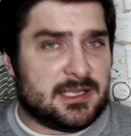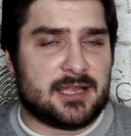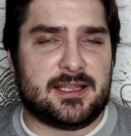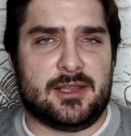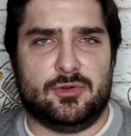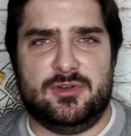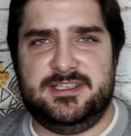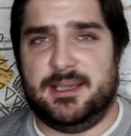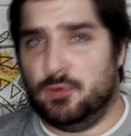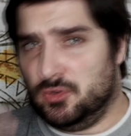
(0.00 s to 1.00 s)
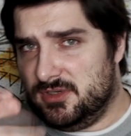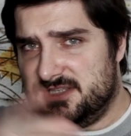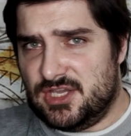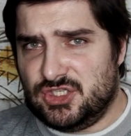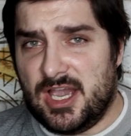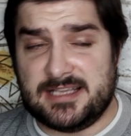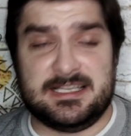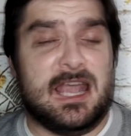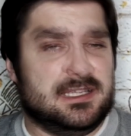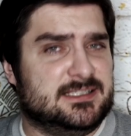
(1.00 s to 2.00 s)
на данную тему. Ну и
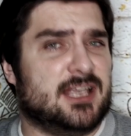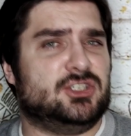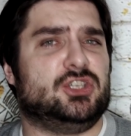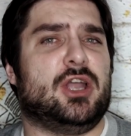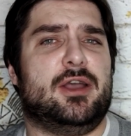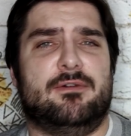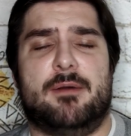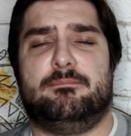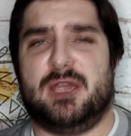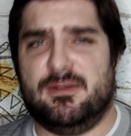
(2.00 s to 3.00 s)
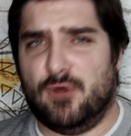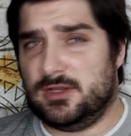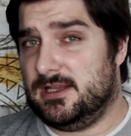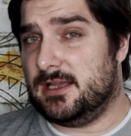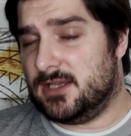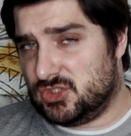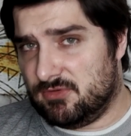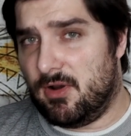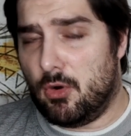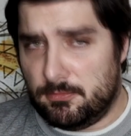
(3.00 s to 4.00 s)
сейчас зачитаю вам перевод для
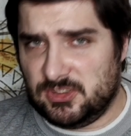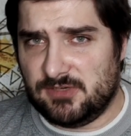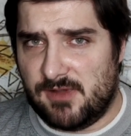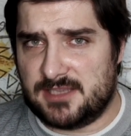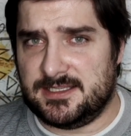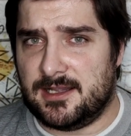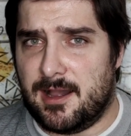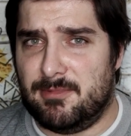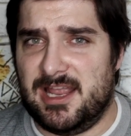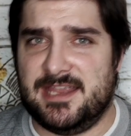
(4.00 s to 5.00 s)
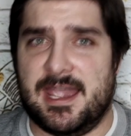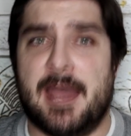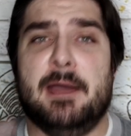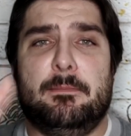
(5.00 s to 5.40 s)
нашего общего ознакомления.